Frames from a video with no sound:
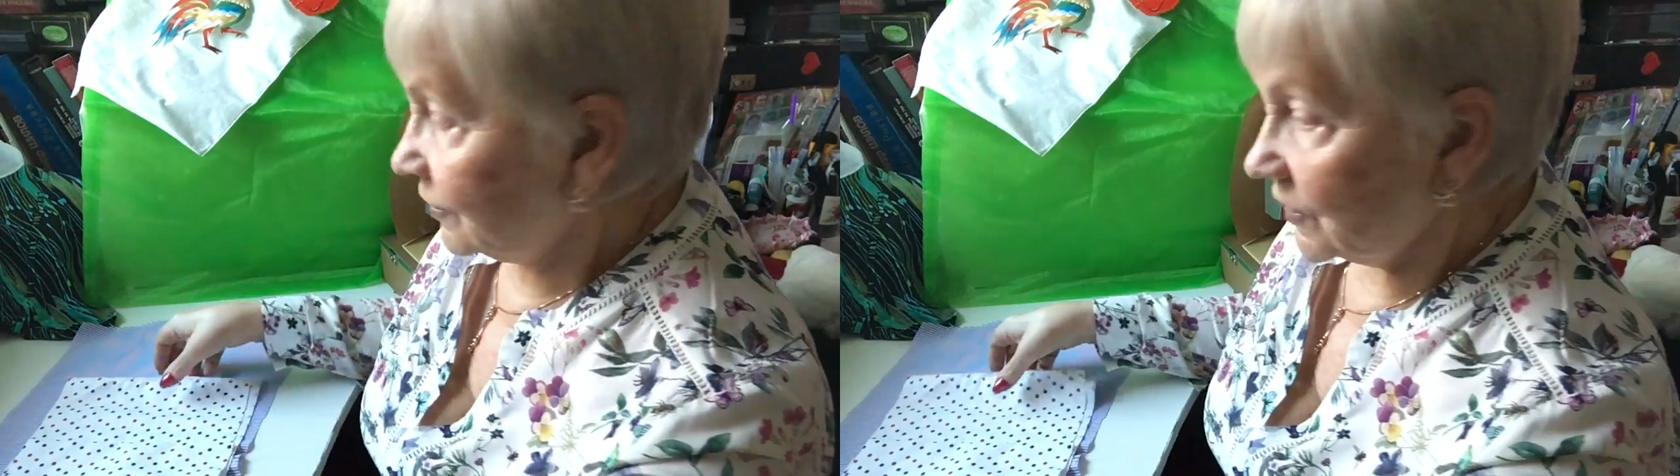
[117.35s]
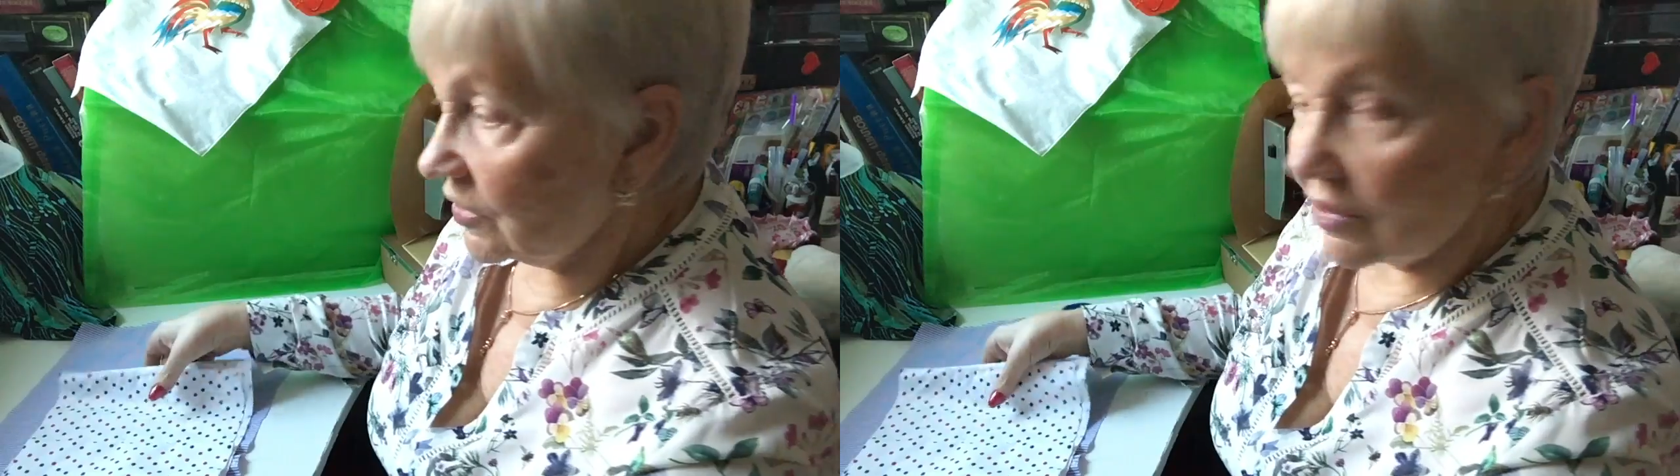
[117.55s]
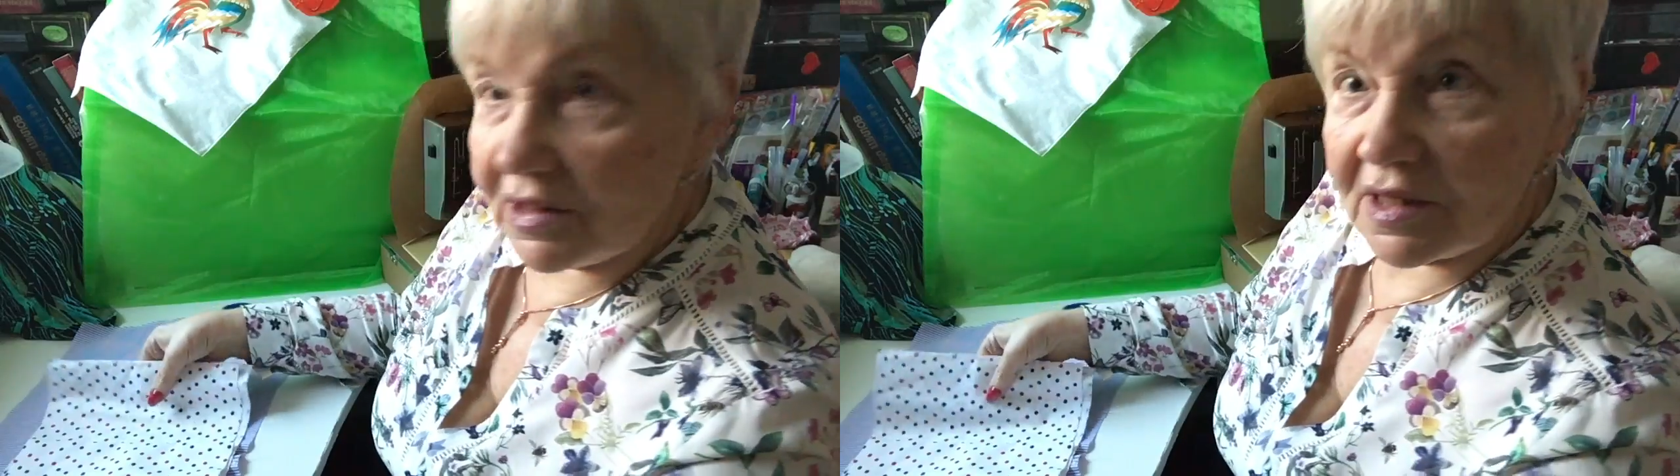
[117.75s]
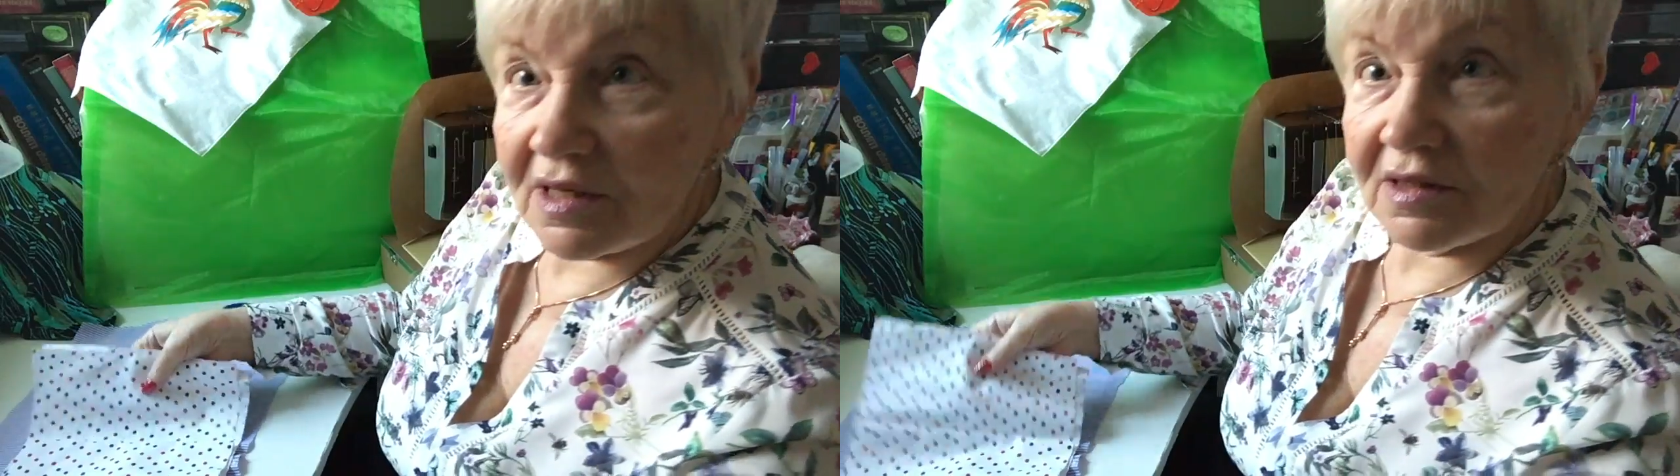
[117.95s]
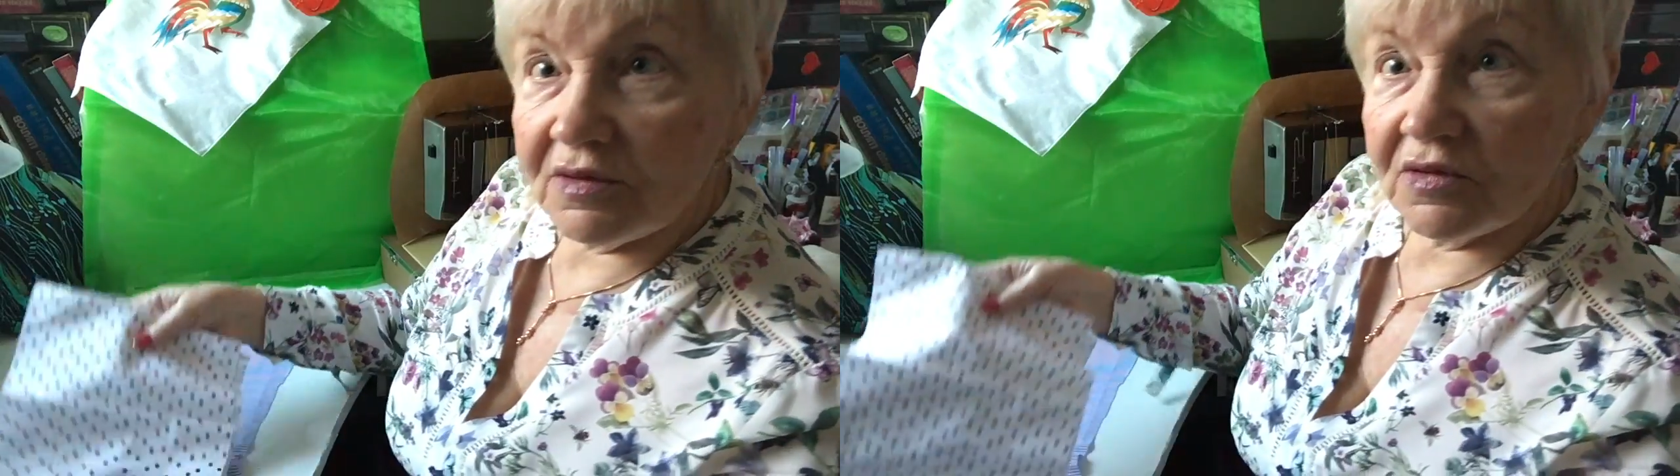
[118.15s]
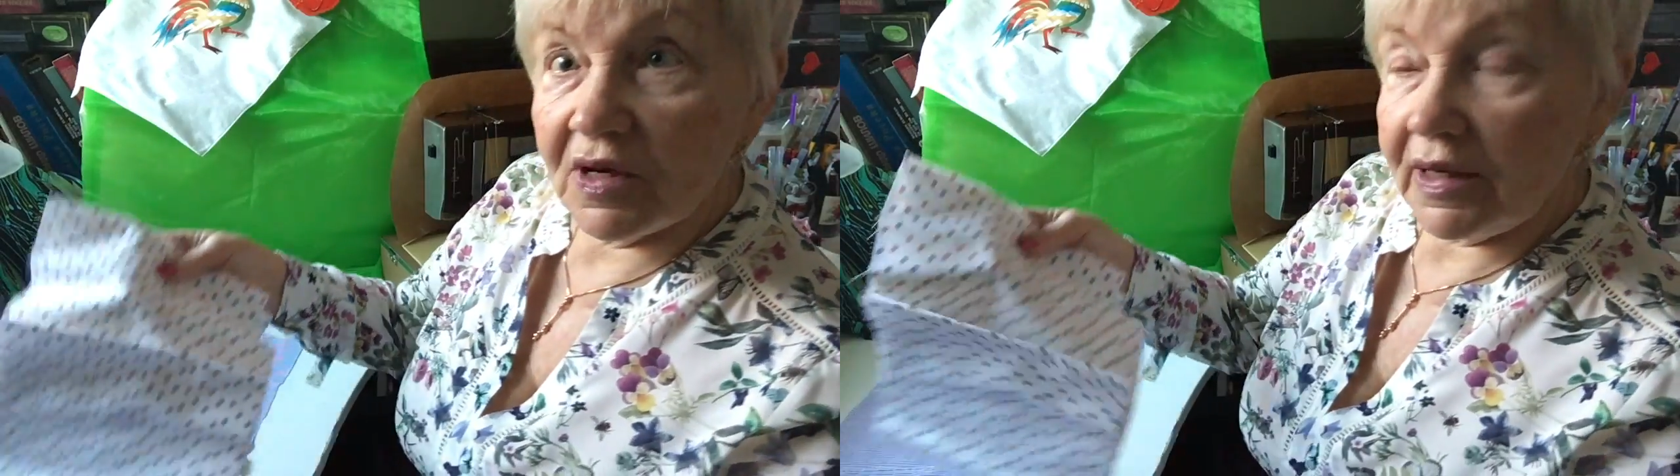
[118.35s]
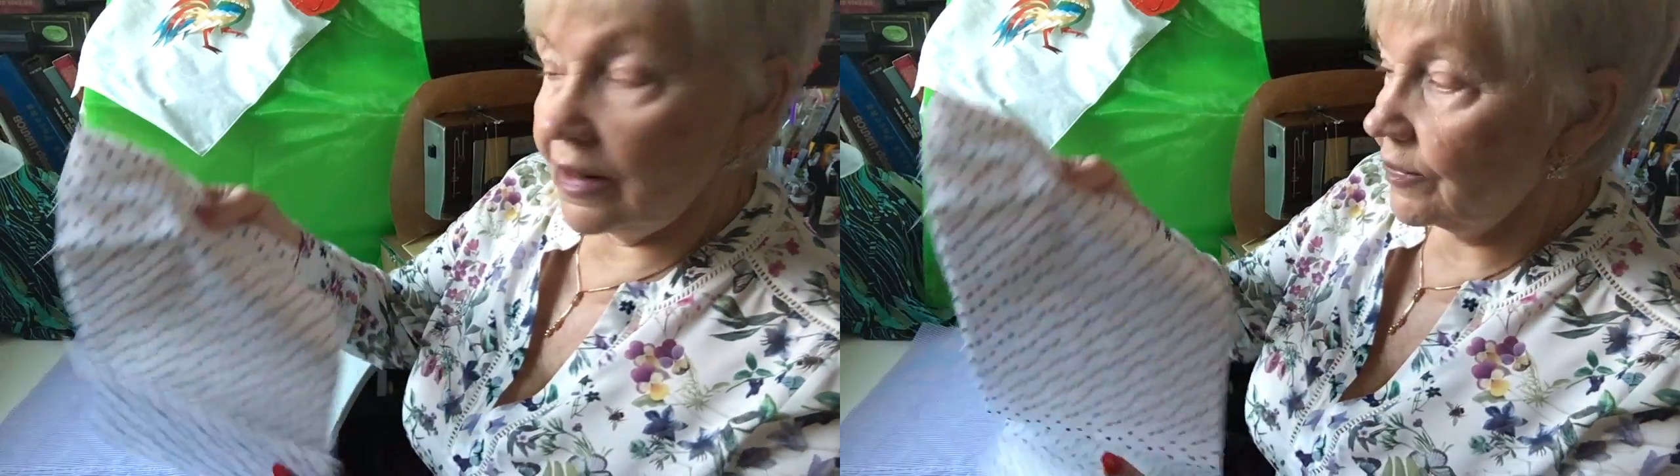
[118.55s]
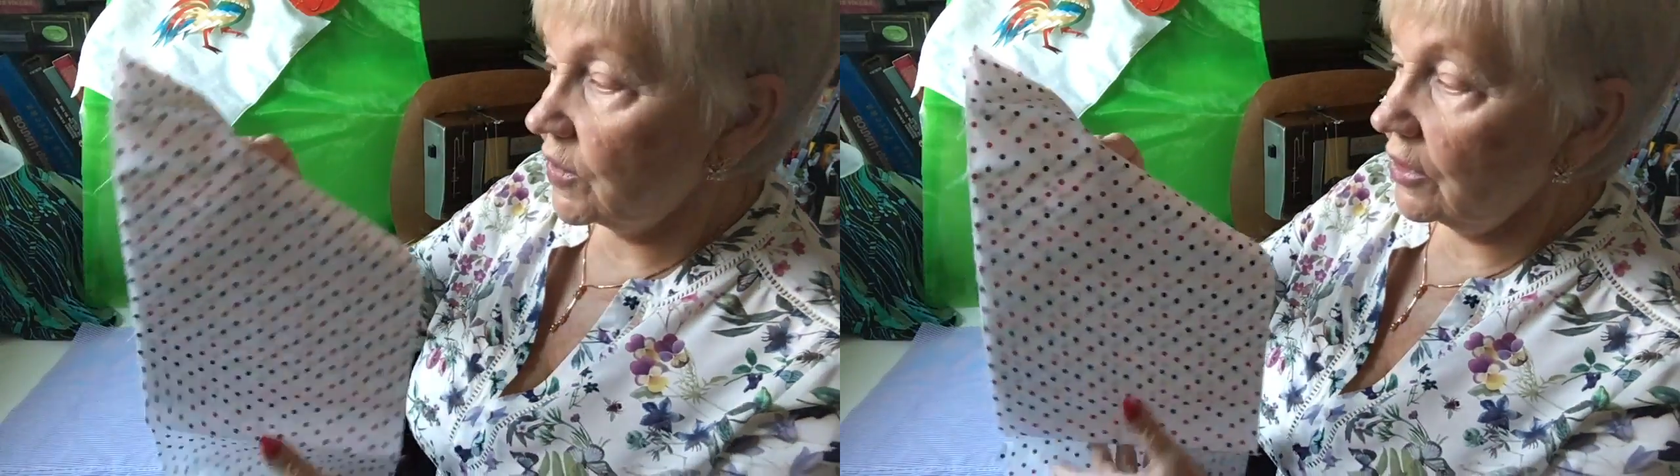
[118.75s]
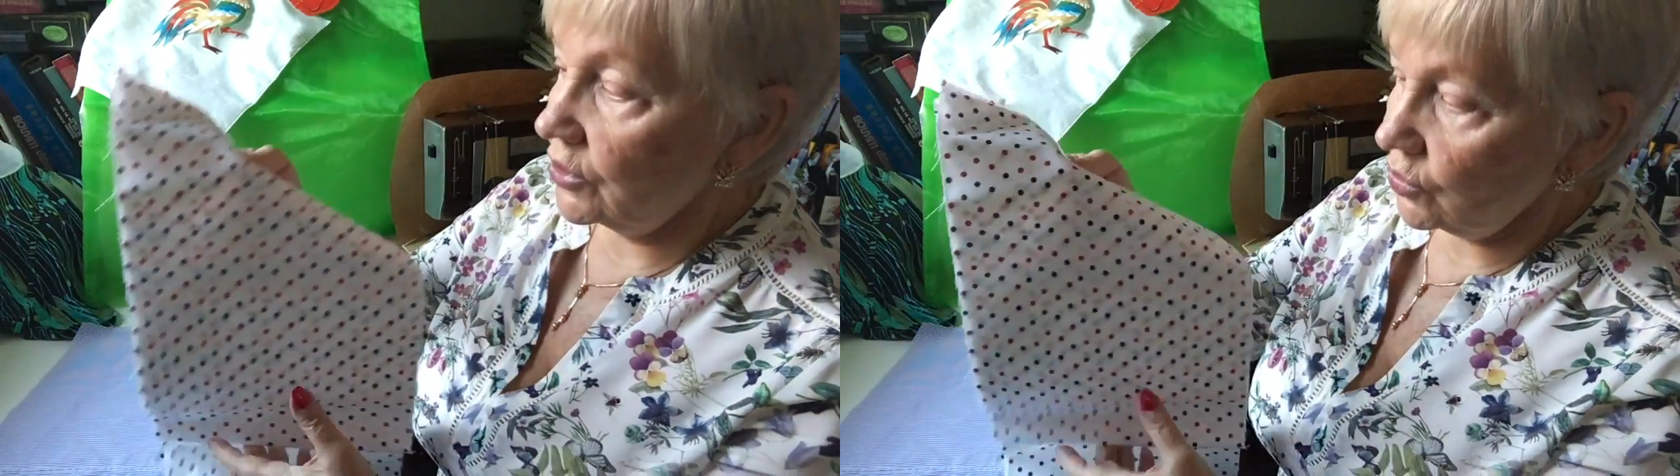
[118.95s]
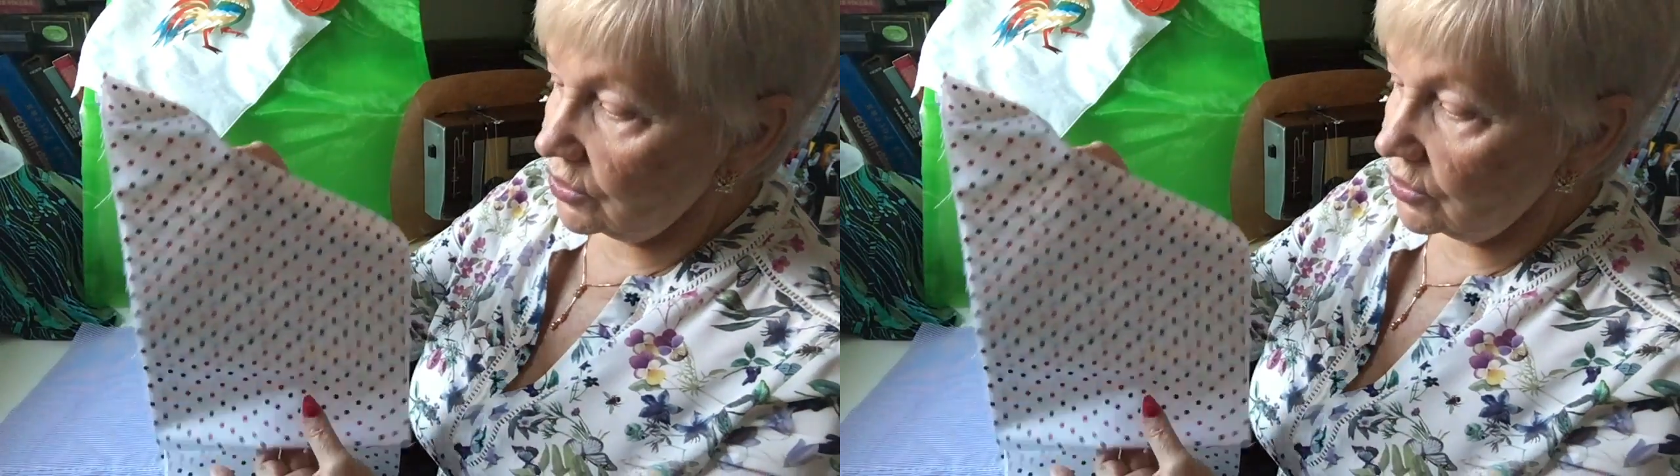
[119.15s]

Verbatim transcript: на 23 февраля я хочу